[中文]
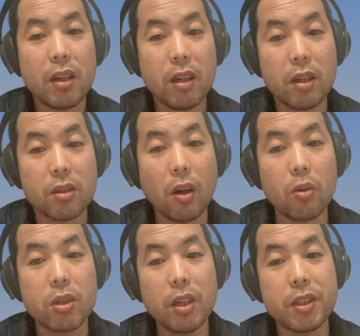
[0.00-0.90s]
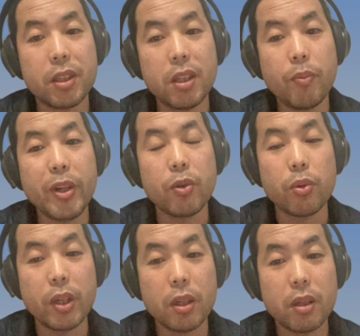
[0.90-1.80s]
呃，导致了企业
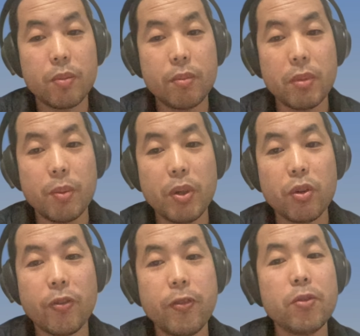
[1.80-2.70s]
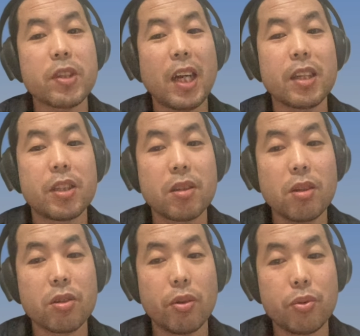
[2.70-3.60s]
面对面面对复杂的
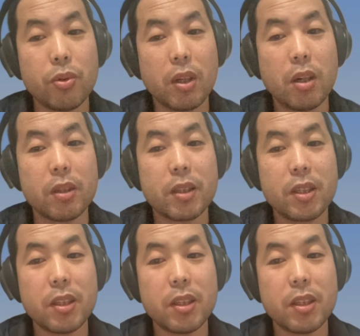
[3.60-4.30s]
行政手续啊，